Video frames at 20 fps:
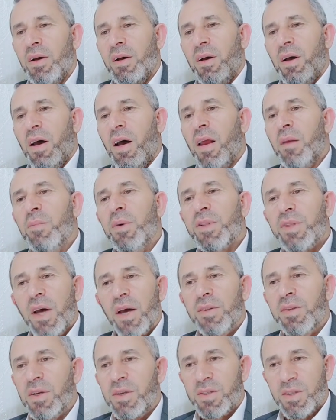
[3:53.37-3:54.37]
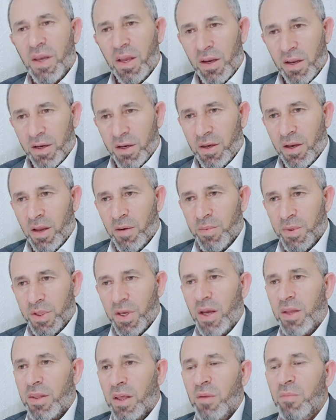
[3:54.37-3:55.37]
البطاطا السلق
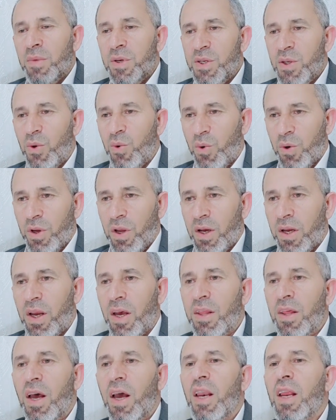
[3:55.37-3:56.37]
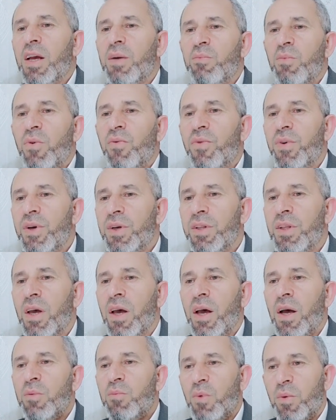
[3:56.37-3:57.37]
البطاطا المسلوقة كذلك
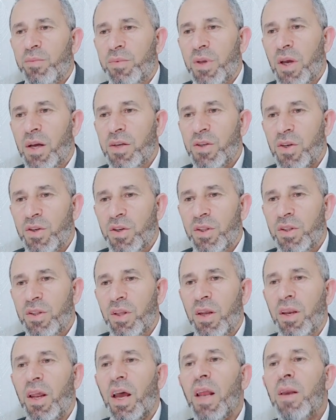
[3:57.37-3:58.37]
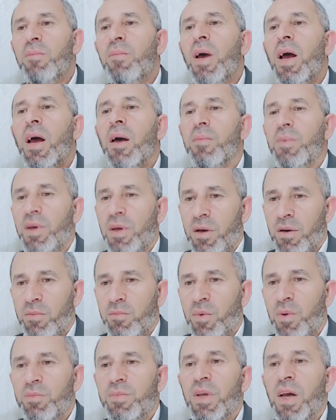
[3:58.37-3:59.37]
مفيدة ممتازة جدا البامية
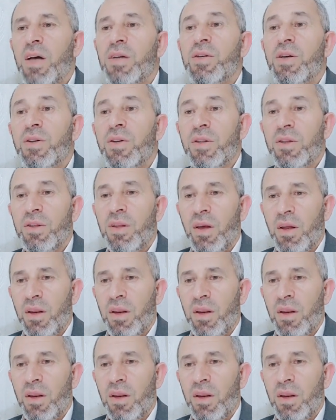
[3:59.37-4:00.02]
ممتازة جدا